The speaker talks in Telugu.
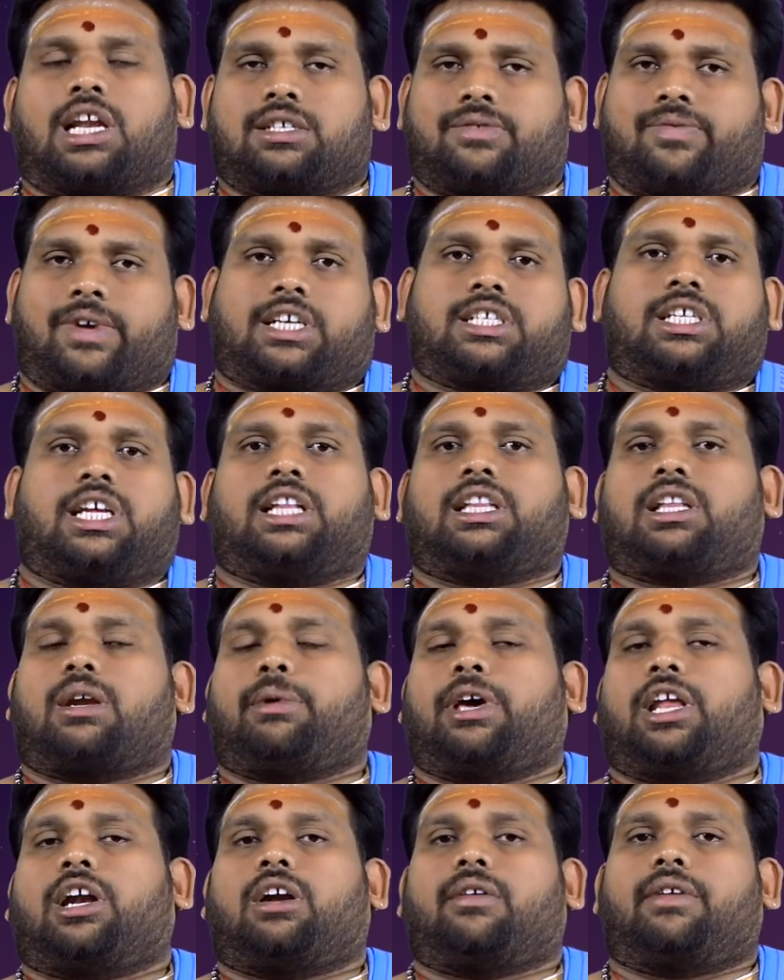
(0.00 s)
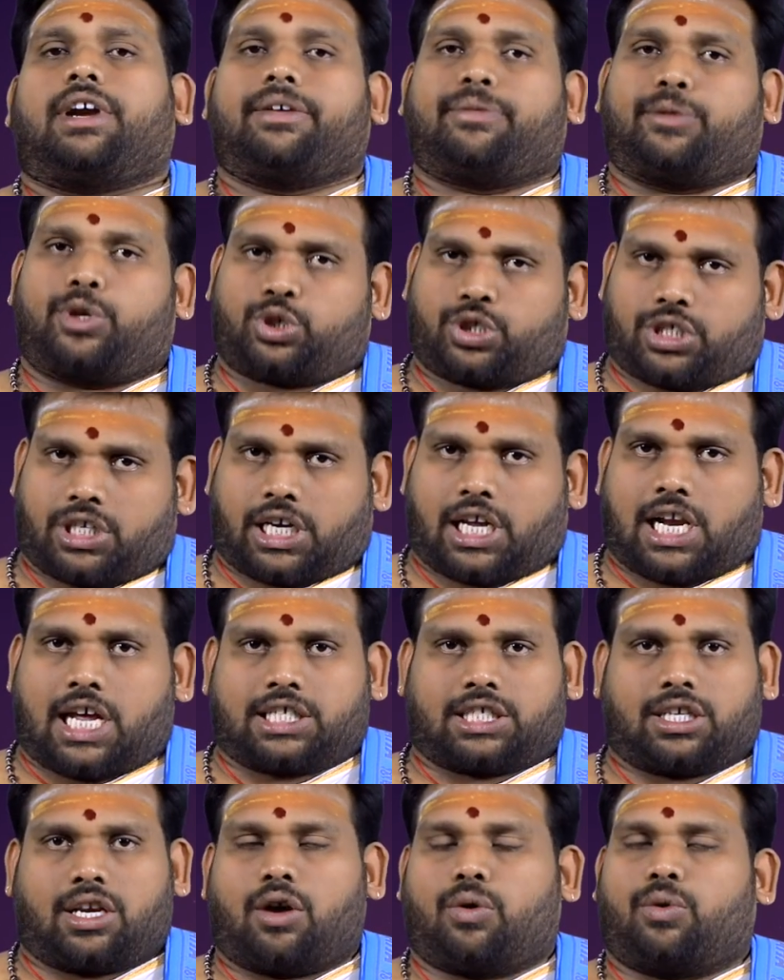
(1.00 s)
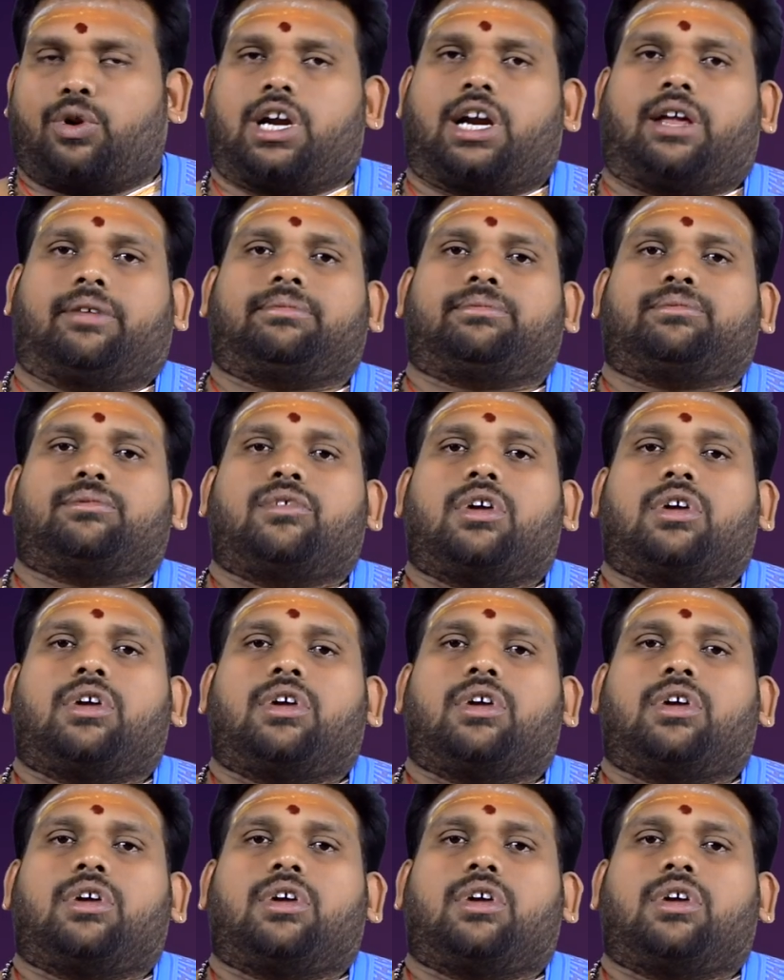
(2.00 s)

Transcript: తన స్వక్షేత్రమైనటువంటి వృశ్చిక రాశిలో ఉండడం